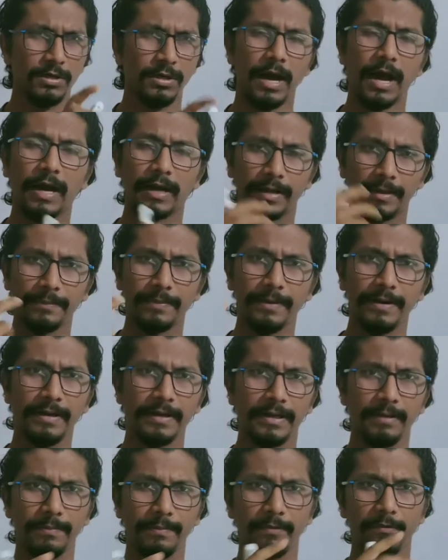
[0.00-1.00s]
आगे बढ़ेंगे
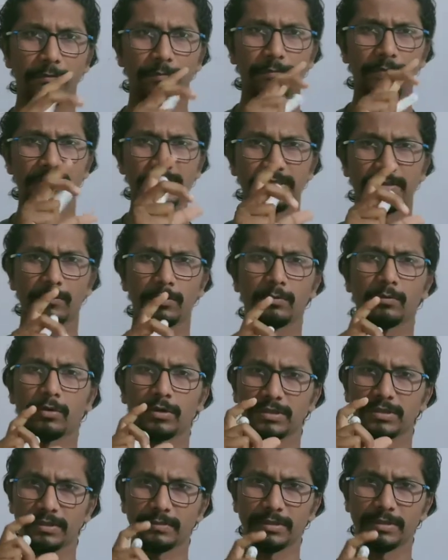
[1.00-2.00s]
पर प्रिज्म को हम थोड़ा
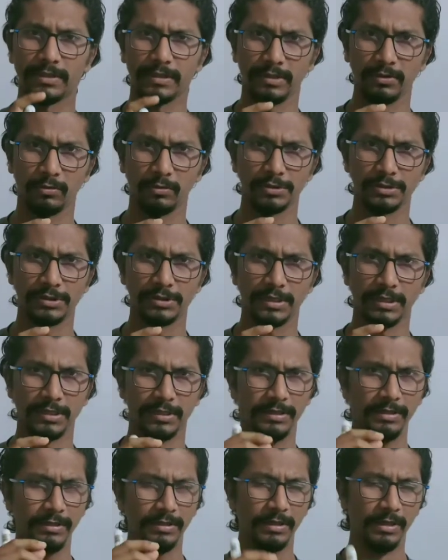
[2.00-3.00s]
समझने की कोशिश करते
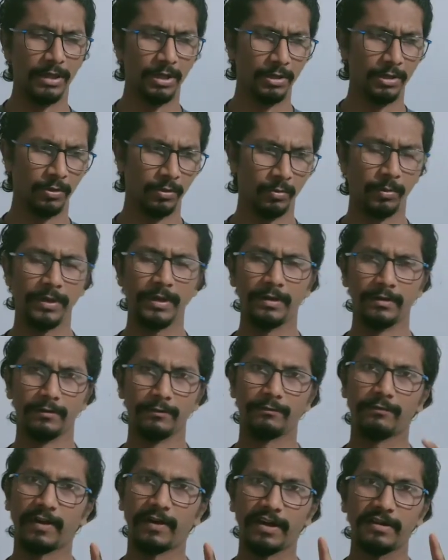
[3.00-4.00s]
हैं क्विक
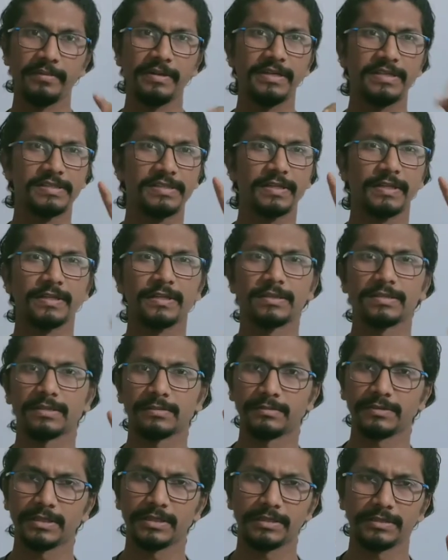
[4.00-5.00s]
फाइव मिनट्स के अंदर
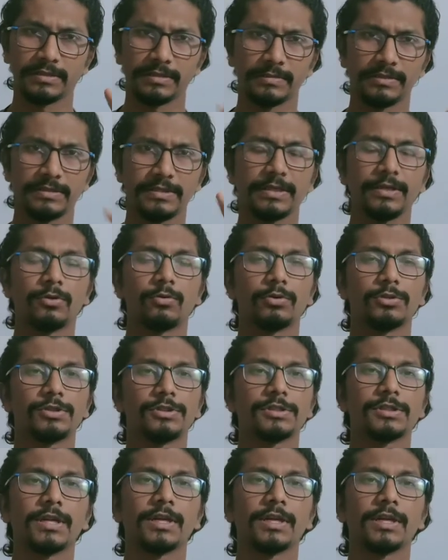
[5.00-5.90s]
समझे समझने की कोशिश करेंगे